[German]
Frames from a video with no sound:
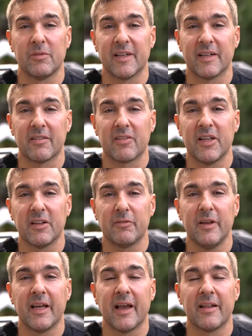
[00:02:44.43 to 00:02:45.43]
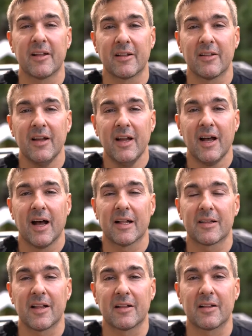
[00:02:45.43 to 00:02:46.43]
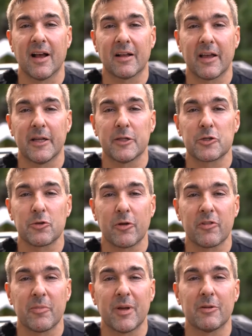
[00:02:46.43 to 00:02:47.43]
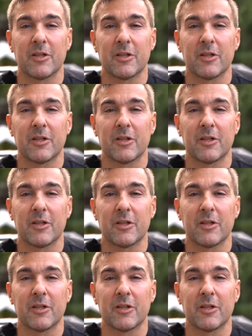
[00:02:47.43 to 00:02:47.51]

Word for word: Wer jetzt nicht viel Geld hat, hat dann gar keine Chance mehr.